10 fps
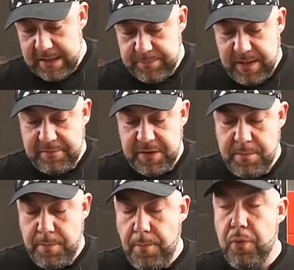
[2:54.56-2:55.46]

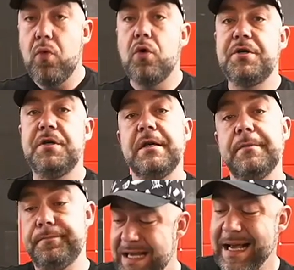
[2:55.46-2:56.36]
Sprawdzimy po pół godziny,
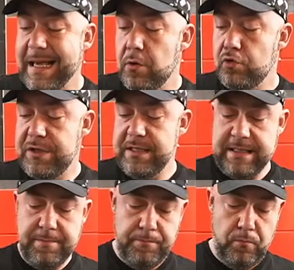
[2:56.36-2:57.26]
jakie
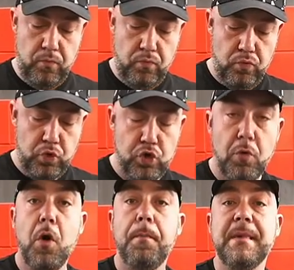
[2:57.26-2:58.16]
różnice
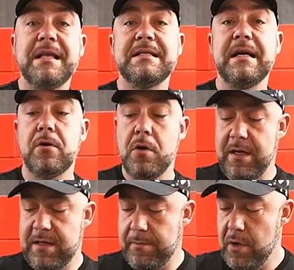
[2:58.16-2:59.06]
są między
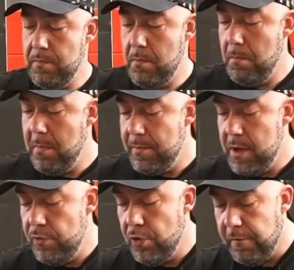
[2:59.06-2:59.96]
alkomatami. Mamy
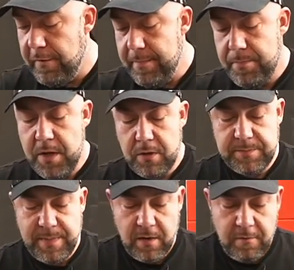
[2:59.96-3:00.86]
nowe,
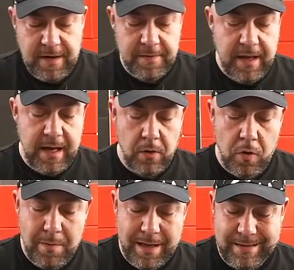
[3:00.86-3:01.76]
nierozpakowane
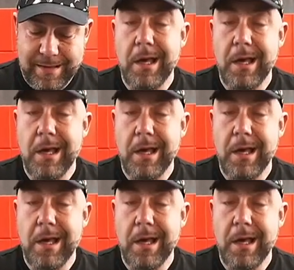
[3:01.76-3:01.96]
alkomaty.